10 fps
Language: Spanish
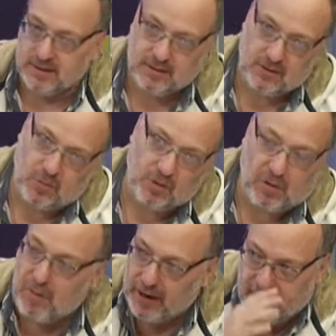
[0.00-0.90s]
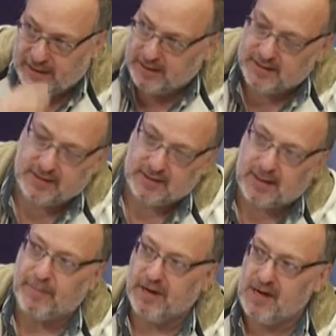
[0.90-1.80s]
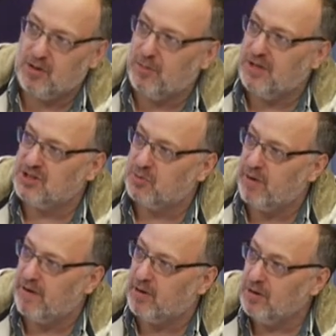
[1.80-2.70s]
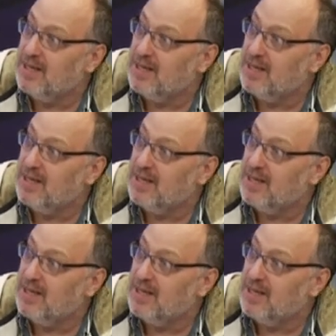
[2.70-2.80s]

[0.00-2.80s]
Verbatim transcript: como, como era antes eh, también en el 2019. ¿no?